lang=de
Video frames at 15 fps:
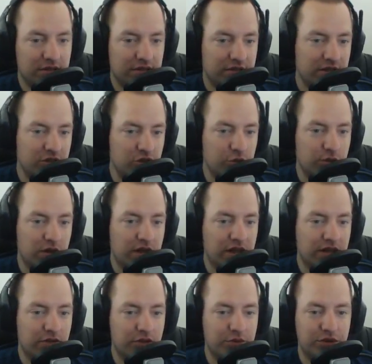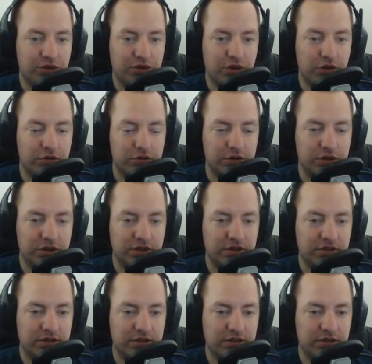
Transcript: denn über ein Like würde ich mich natürlich auch freuen.